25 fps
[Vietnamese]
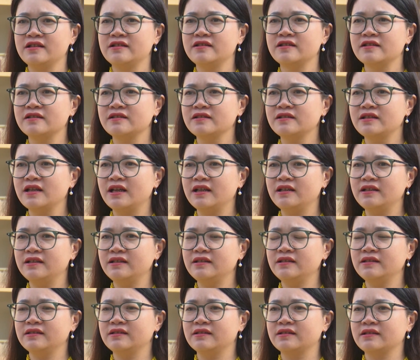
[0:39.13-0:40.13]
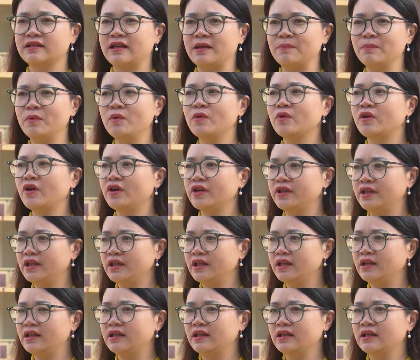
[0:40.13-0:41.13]
hướng dẫn cán bộ coi
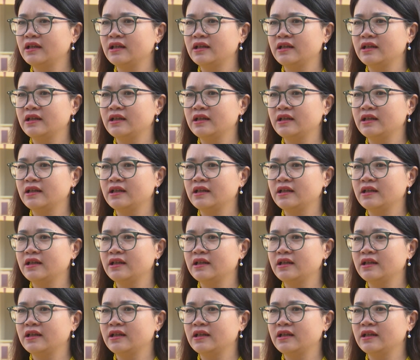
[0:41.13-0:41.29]
thi,